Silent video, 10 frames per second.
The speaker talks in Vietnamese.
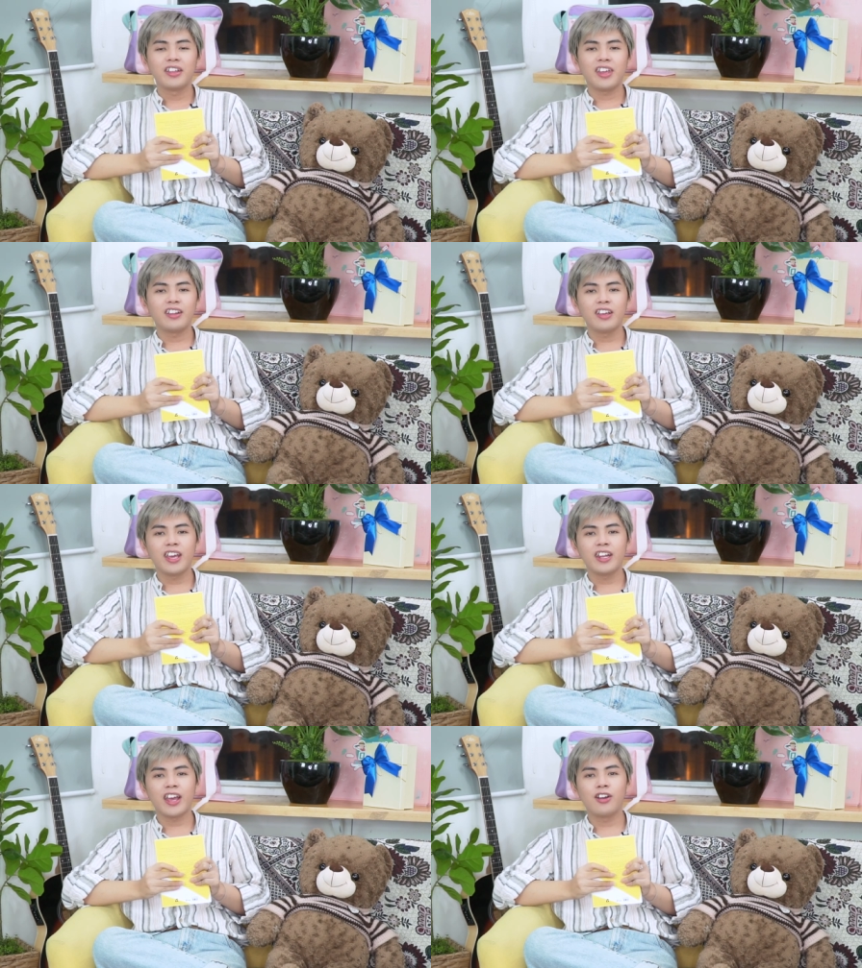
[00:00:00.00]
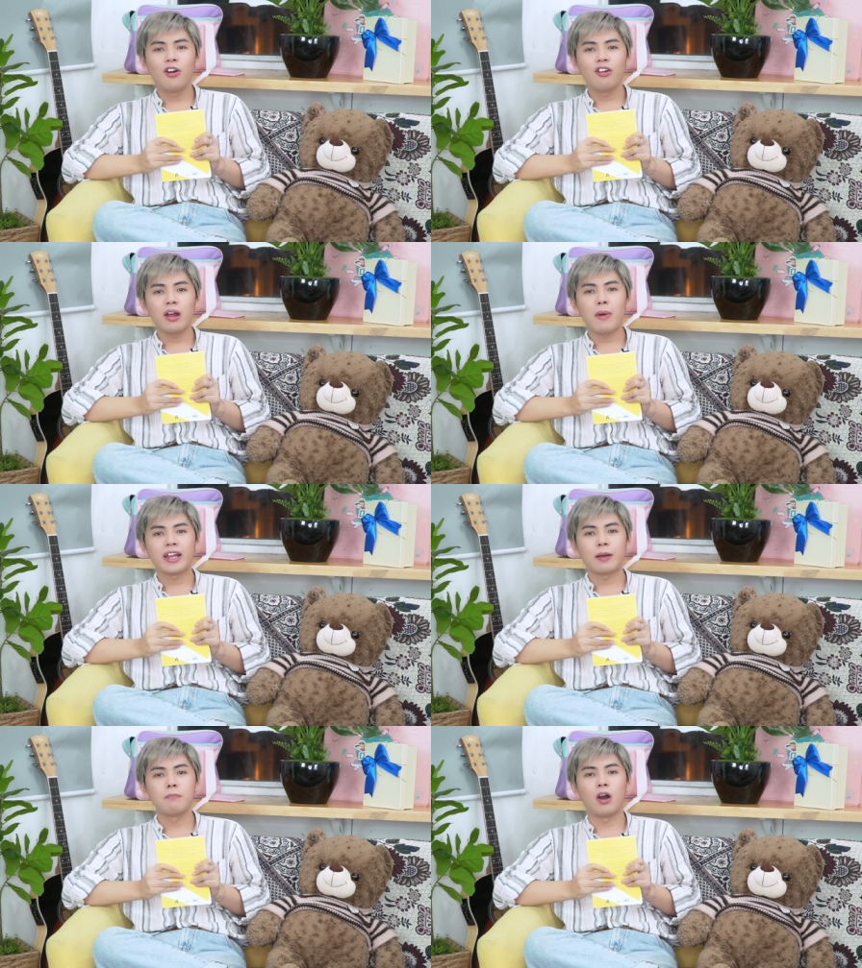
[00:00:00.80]
Cho tới khi thầy cô ra
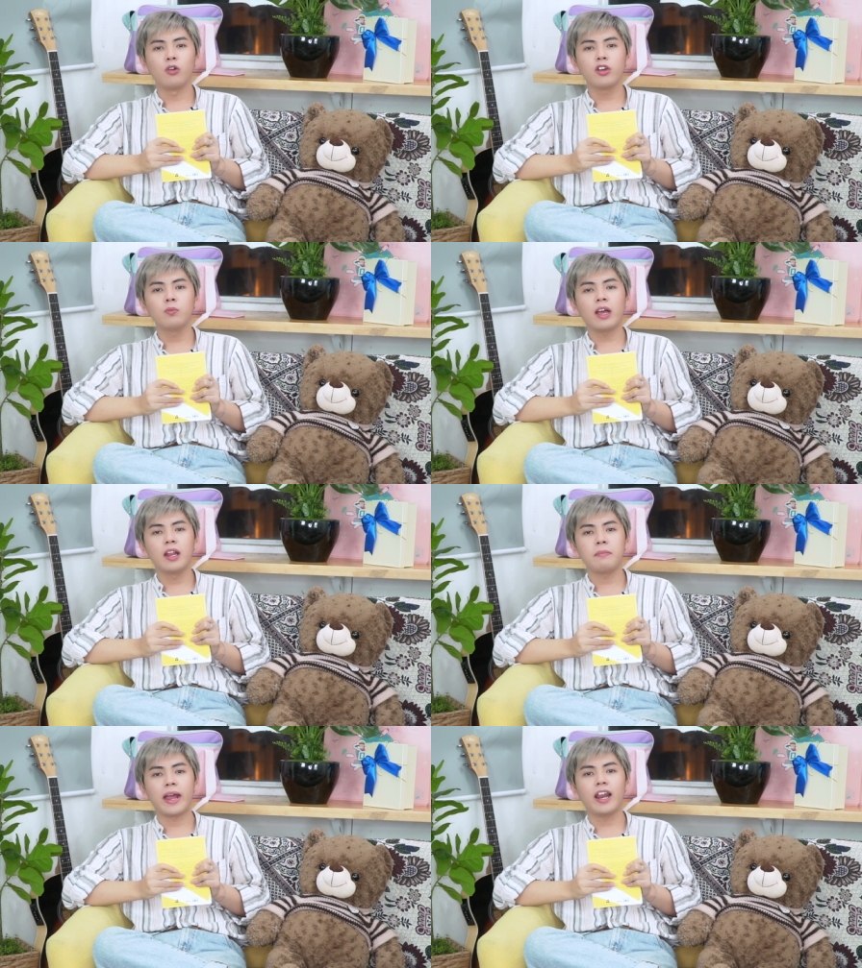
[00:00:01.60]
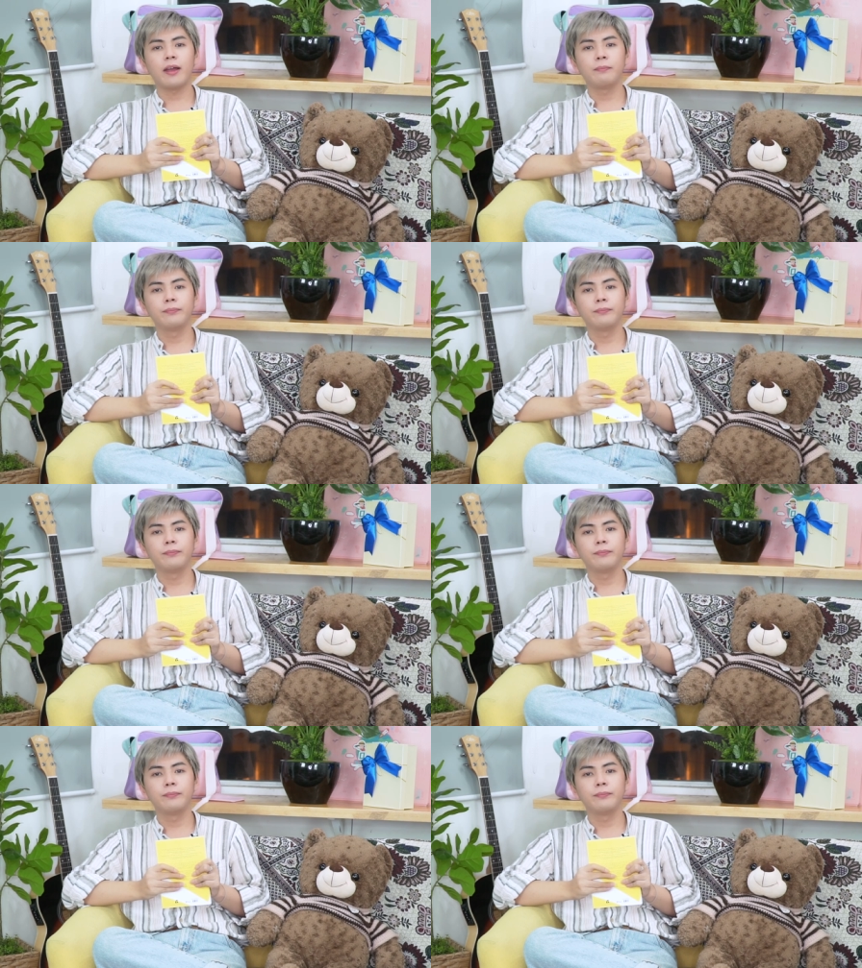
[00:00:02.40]
bài tập mẫu cho chúng ta lên bảng làm.